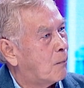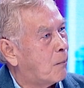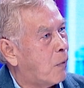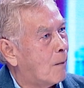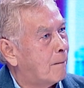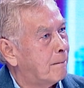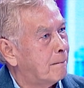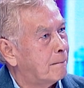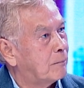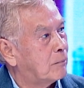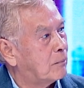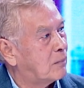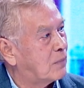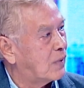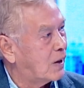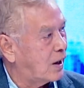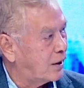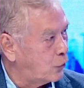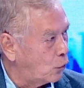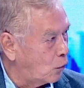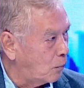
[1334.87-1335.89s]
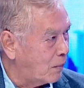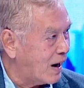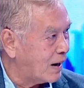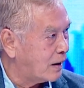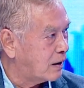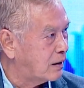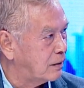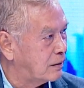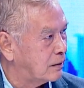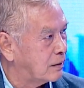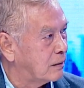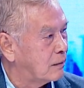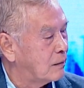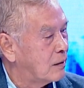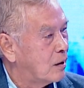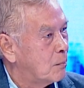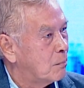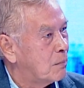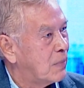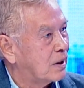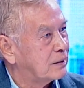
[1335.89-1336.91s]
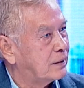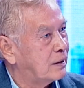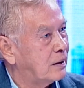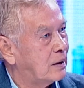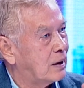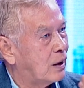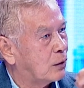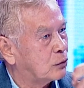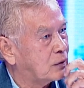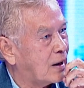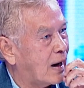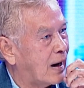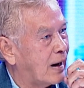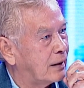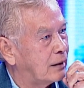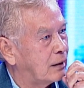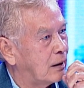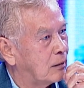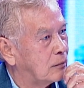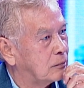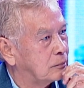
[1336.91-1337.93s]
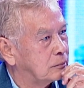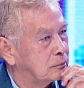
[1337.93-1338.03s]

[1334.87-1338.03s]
ผมอายุมากขึ้นบางทีเราทานเนี่ย